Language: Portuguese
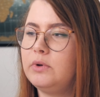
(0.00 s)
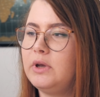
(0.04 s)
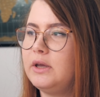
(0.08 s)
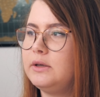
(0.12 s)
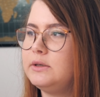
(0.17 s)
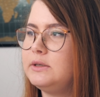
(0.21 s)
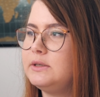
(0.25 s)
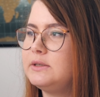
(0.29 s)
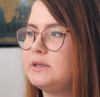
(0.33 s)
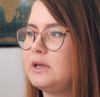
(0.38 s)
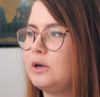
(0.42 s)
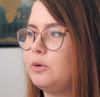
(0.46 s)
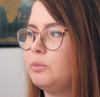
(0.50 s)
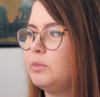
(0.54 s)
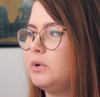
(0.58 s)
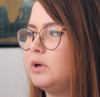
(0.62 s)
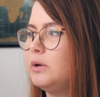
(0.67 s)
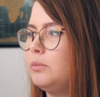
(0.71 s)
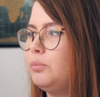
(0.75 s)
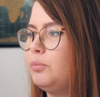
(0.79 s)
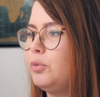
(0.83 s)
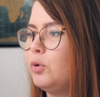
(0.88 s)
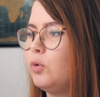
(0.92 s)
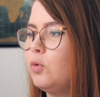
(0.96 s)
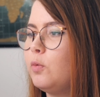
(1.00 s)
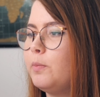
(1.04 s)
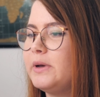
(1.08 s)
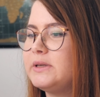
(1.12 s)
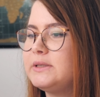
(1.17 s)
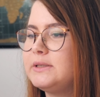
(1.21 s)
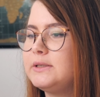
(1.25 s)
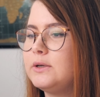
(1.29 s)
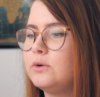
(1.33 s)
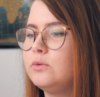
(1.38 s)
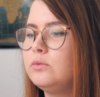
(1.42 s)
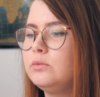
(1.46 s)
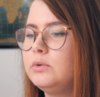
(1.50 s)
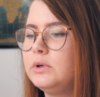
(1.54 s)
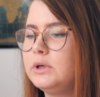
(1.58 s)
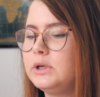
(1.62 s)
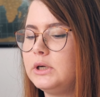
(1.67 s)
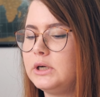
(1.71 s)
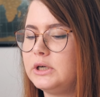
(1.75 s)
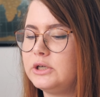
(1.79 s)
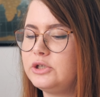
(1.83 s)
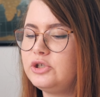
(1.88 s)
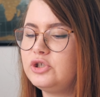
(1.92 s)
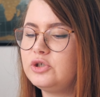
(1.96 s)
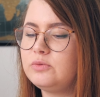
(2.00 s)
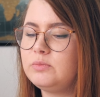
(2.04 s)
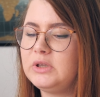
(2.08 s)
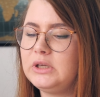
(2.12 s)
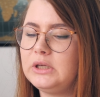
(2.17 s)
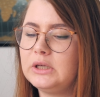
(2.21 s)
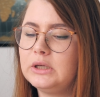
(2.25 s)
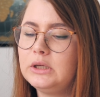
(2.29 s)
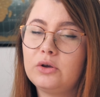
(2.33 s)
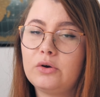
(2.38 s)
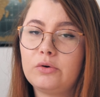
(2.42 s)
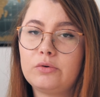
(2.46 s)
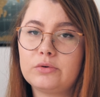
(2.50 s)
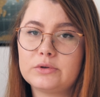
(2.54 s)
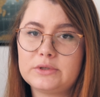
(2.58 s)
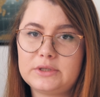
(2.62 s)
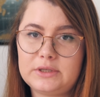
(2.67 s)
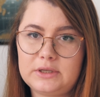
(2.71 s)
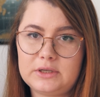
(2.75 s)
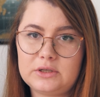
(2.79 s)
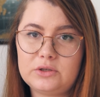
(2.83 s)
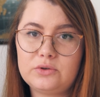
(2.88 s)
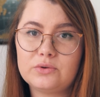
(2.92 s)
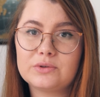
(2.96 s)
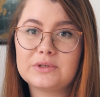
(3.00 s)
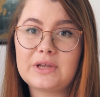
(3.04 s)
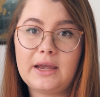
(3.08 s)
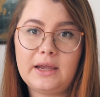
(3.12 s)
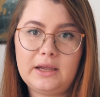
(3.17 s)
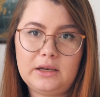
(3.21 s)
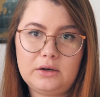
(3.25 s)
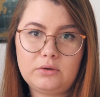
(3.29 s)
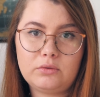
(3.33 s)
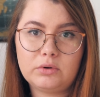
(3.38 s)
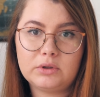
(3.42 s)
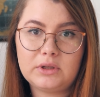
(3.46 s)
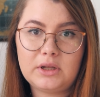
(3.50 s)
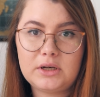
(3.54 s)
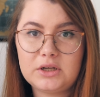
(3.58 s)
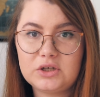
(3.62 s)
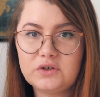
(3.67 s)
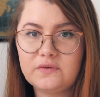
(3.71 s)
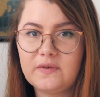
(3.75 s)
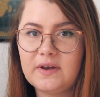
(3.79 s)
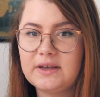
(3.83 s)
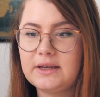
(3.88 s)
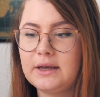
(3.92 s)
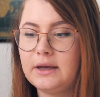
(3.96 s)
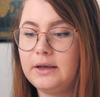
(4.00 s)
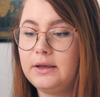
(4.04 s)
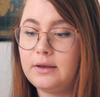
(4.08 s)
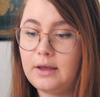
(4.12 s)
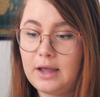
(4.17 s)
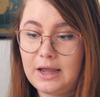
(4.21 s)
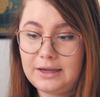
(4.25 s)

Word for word: E isso era uma preocupação grande minha, que eu conseguisse usar ele quando ele estiver eh,